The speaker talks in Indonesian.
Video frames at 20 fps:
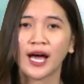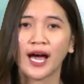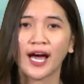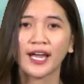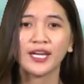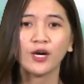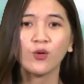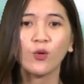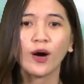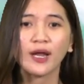
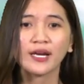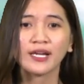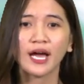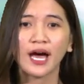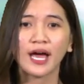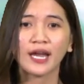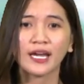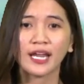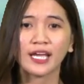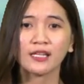ada
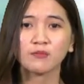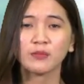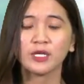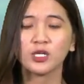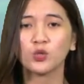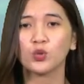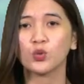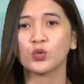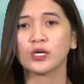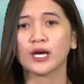warganet
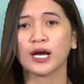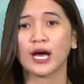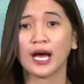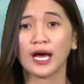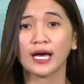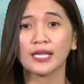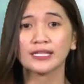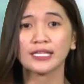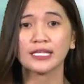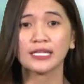
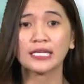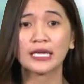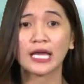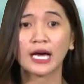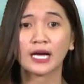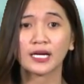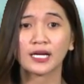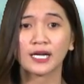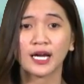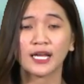menduga
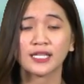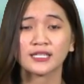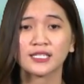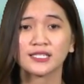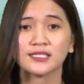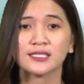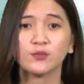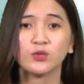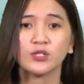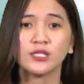tindakan
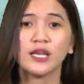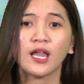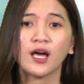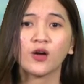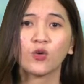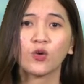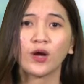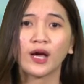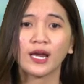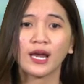tersebut
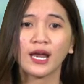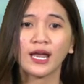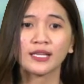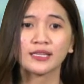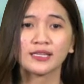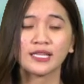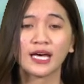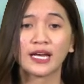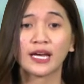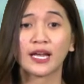dilakukan
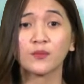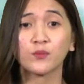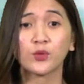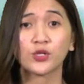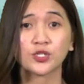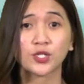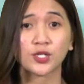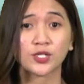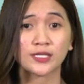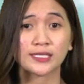lantaran
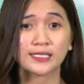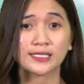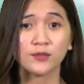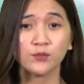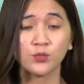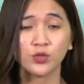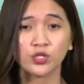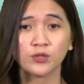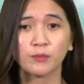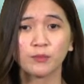motor
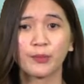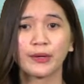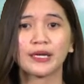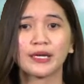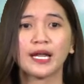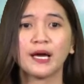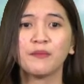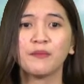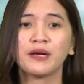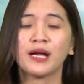tersebut
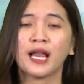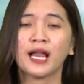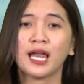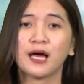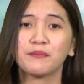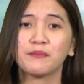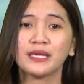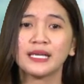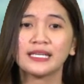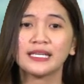pernah
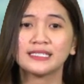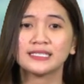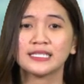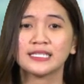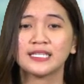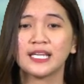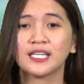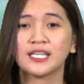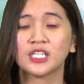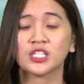mengalami
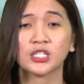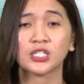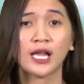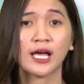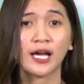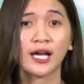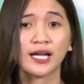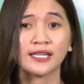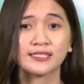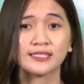insiden
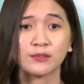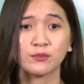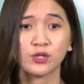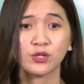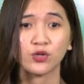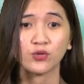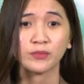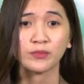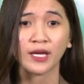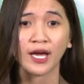kecelakaan
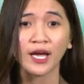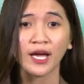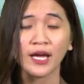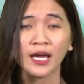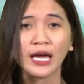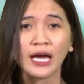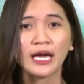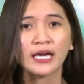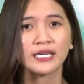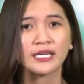sebelumnya
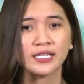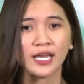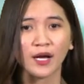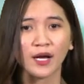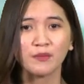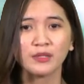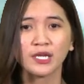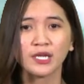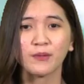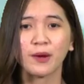
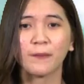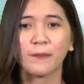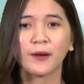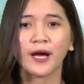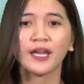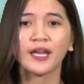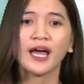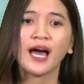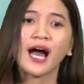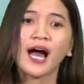yang
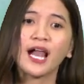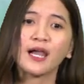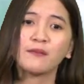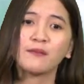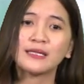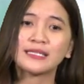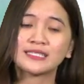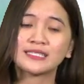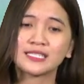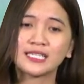menyebabkan hal
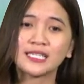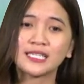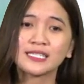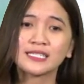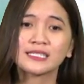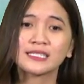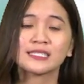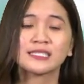mistis